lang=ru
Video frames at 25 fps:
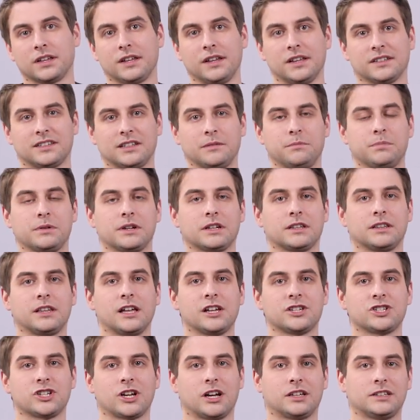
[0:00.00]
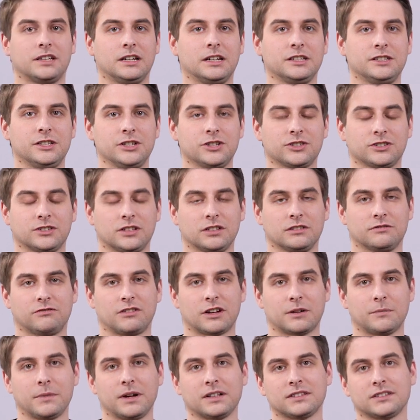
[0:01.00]
если передача аналитической
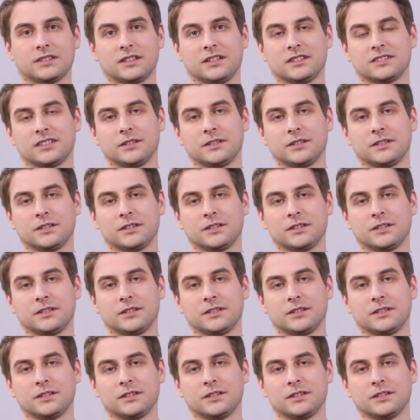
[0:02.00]
информации